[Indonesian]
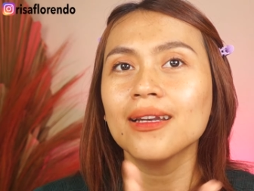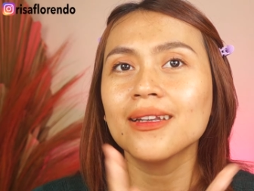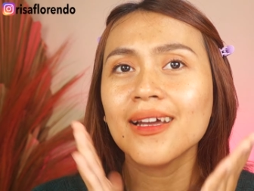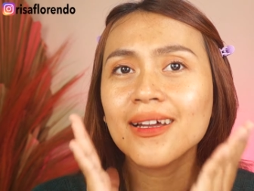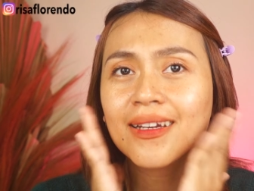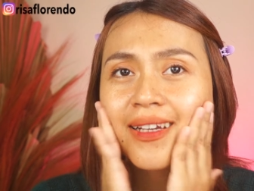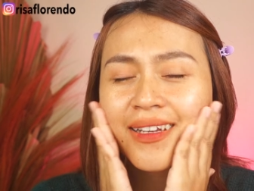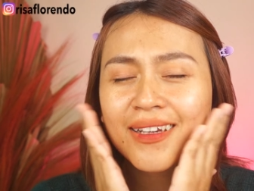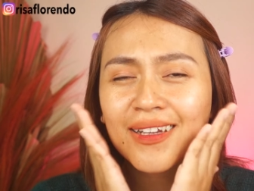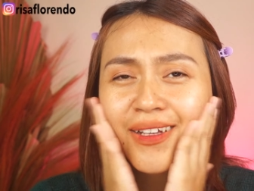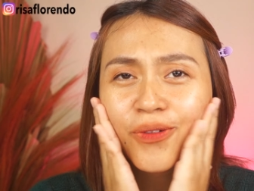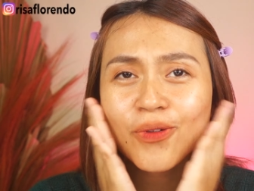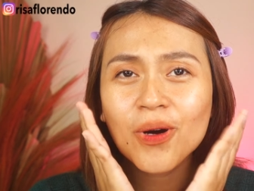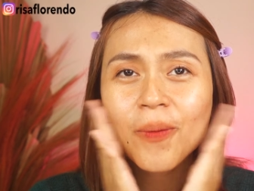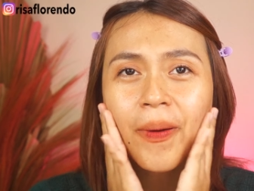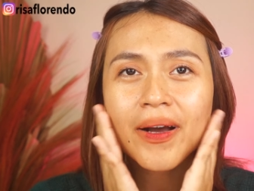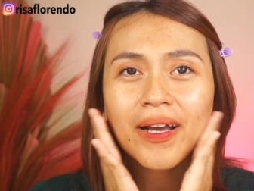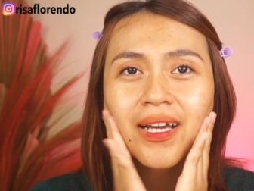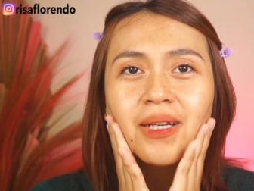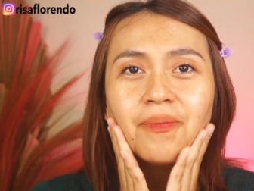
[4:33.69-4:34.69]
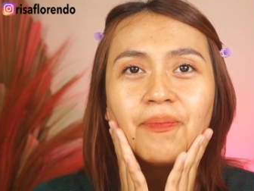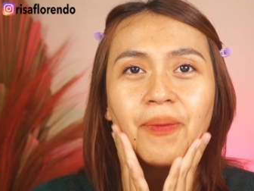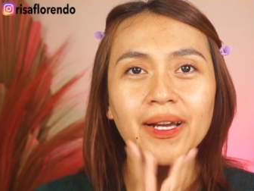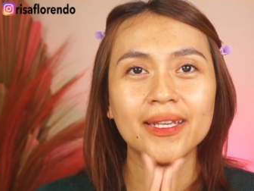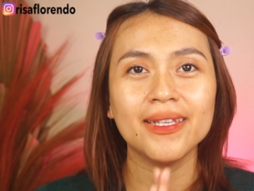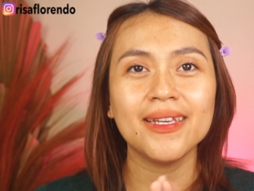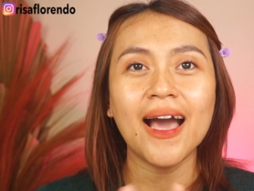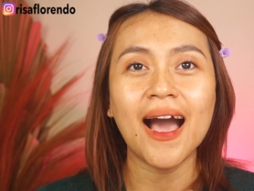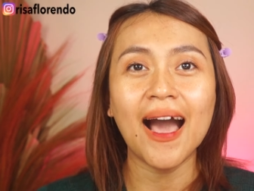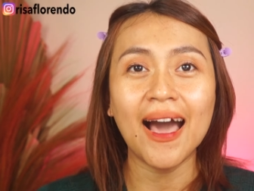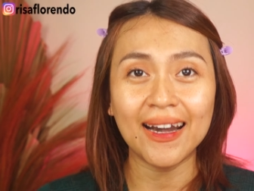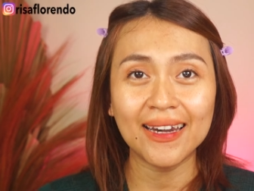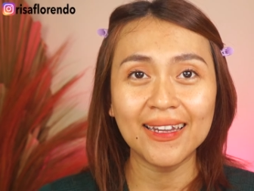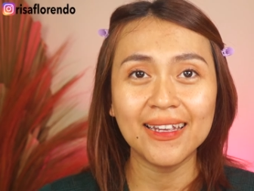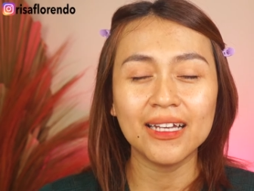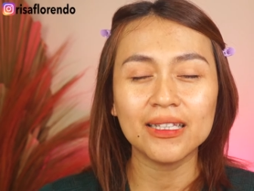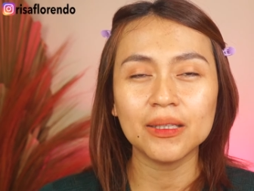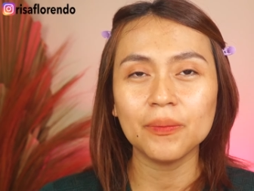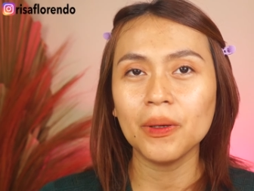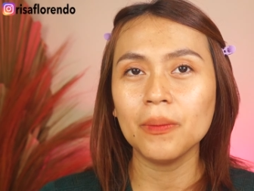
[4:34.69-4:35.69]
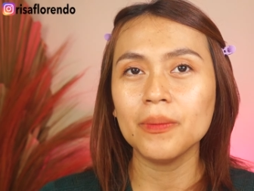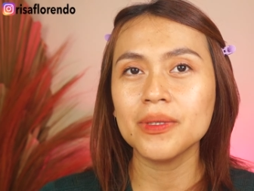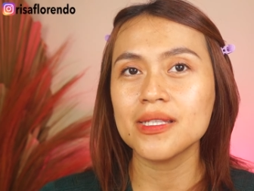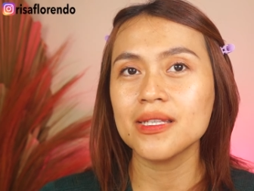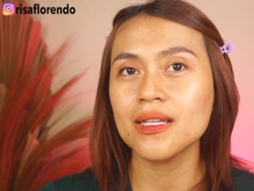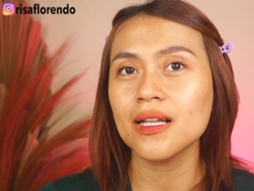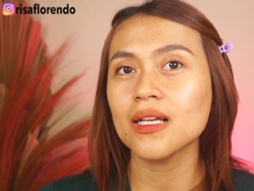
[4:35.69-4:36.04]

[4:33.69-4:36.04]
dan ini gue pakai di pagi hari ya tapi abis